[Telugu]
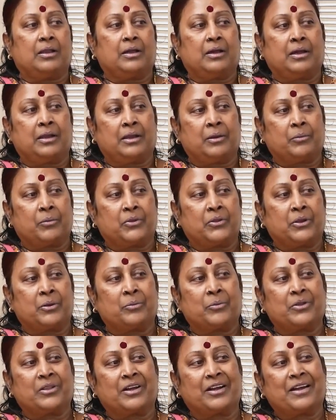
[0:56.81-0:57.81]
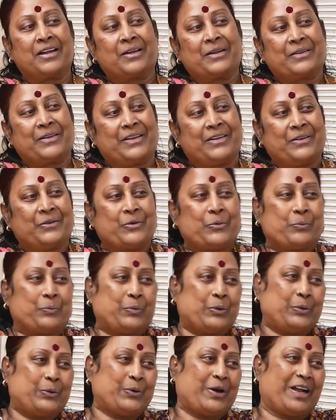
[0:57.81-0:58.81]
ఇంకా నెమ్మది నెమ్మదిగా ఈ
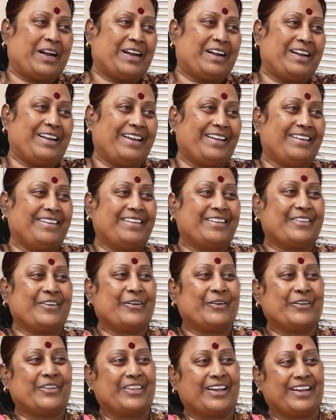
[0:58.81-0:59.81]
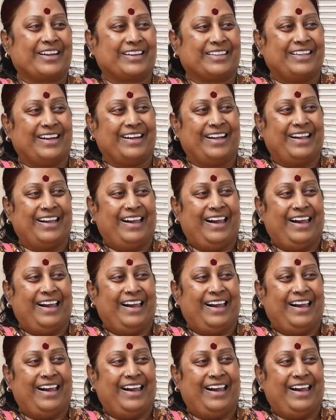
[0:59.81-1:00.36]
నొప్పులు అట్లే అన్నీ తగ్గుతాయి కదా